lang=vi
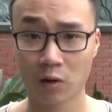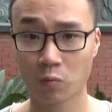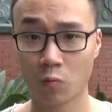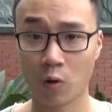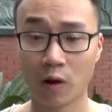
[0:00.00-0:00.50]
động
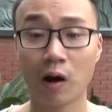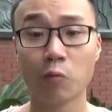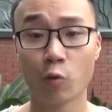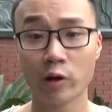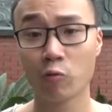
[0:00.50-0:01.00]
của
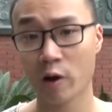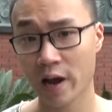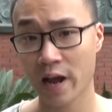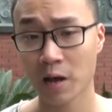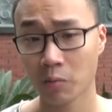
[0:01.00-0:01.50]
ông Nguyễn Quang
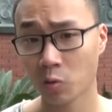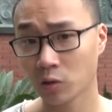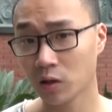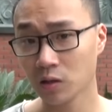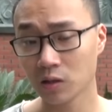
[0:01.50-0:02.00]
A, một
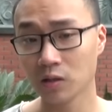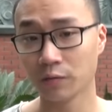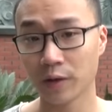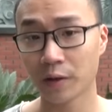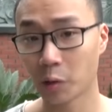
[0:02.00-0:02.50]
ứng cử
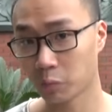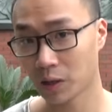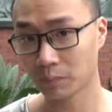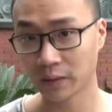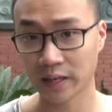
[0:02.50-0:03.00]
viên độc
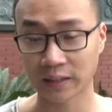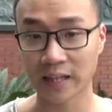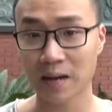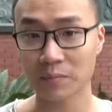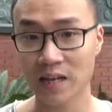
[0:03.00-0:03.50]
lập để
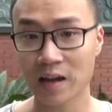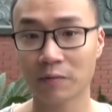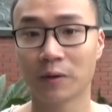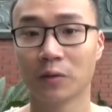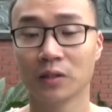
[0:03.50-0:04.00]
tham gia
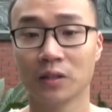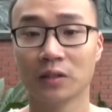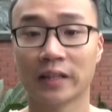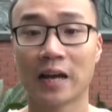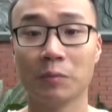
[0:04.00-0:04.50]
vào ứng
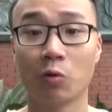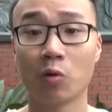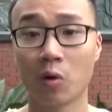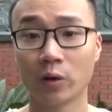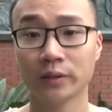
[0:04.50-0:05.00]
cử đại biểu
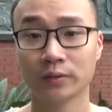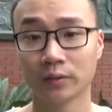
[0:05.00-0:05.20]
Quốc hội,